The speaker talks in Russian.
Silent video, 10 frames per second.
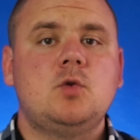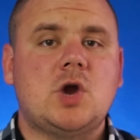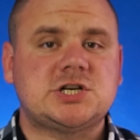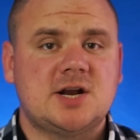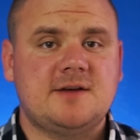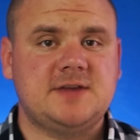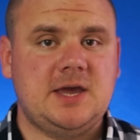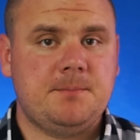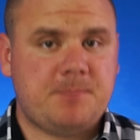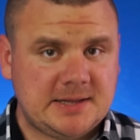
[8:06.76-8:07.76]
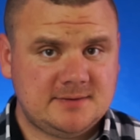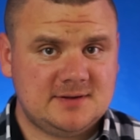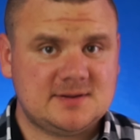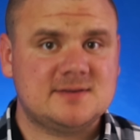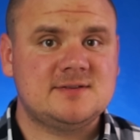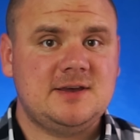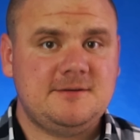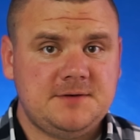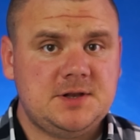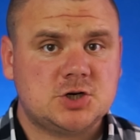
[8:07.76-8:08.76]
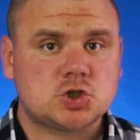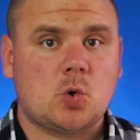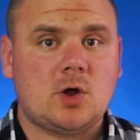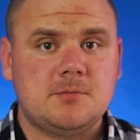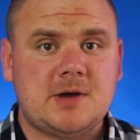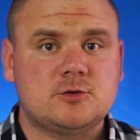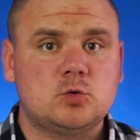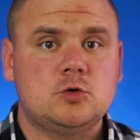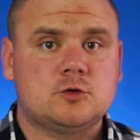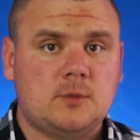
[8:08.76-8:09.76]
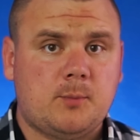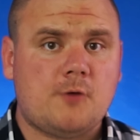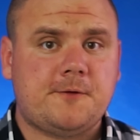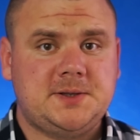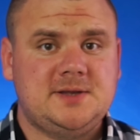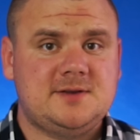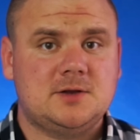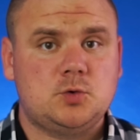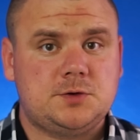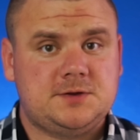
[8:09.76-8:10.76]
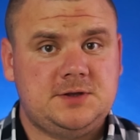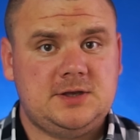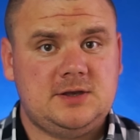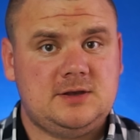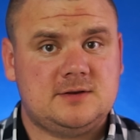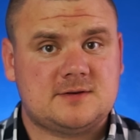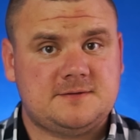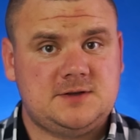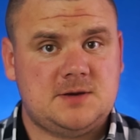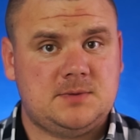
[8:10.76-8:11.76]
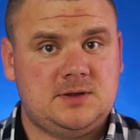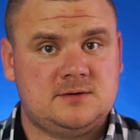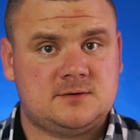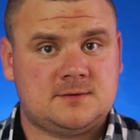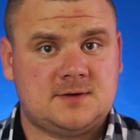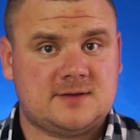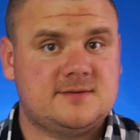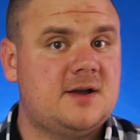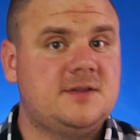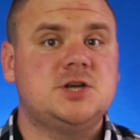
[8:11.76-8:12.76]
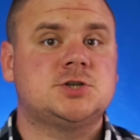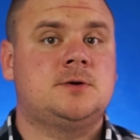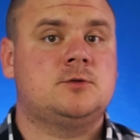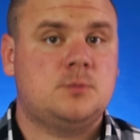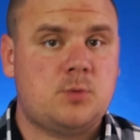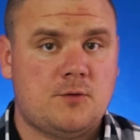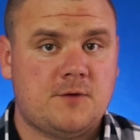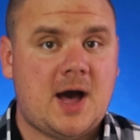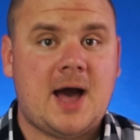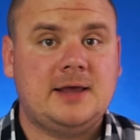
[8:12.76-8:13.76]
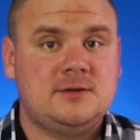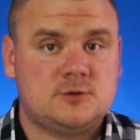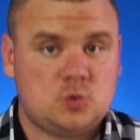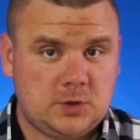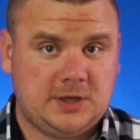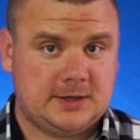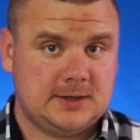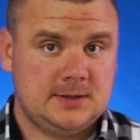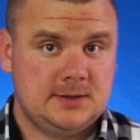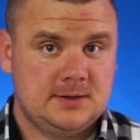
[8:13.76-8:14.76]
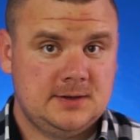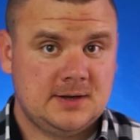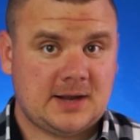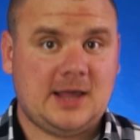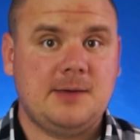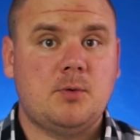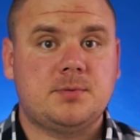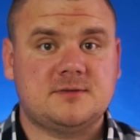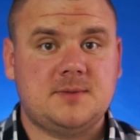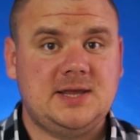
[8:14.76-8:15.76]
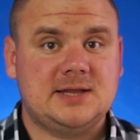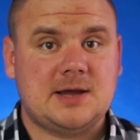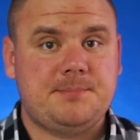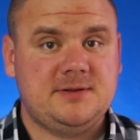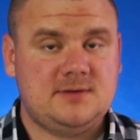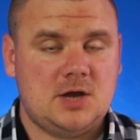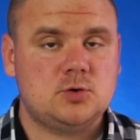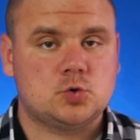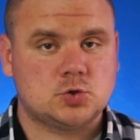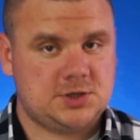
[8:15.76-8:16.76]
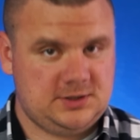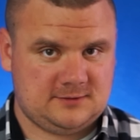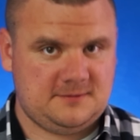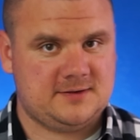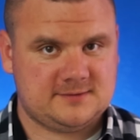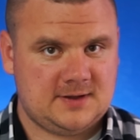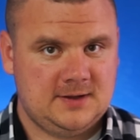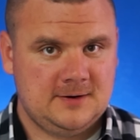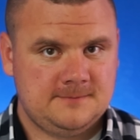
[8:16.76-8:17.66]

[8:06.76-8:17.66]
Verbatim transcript: Лукашенковские бандиты заявили, что колбасу из зубров они делают не совсем из краснокнижных зубров, а из других. Каким образом они это определяют, тоже неизвестно.